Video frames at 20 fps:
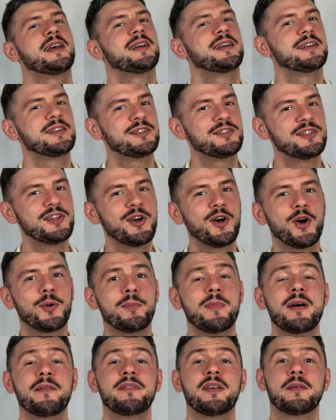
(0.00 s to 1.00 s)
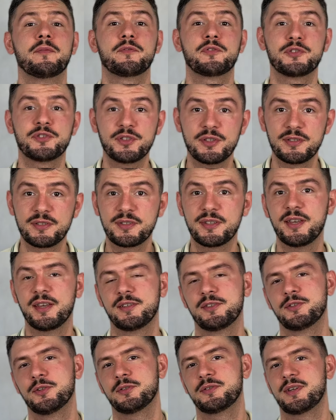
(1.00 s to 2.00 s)
gdzie omawiam
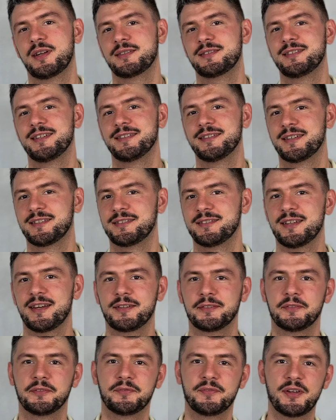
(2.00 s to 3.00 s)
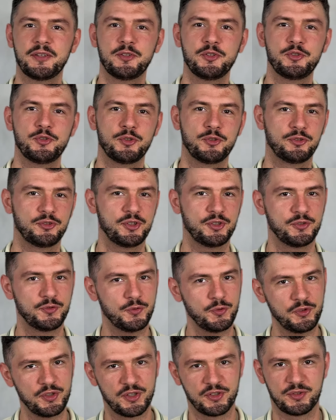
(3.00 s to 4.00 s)
wszystkie dotacje na start w
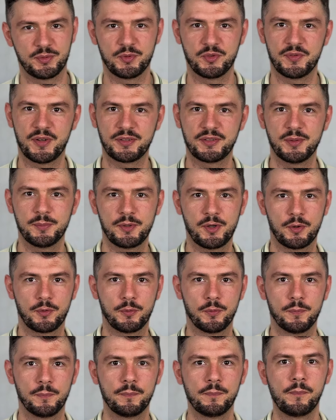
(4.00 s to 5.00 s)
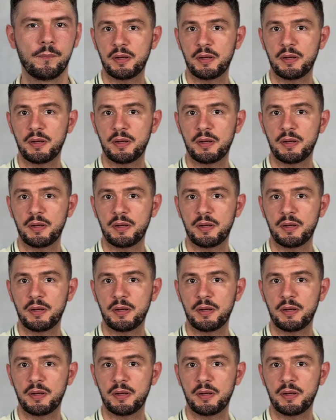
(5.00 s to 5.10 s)
2024 roku.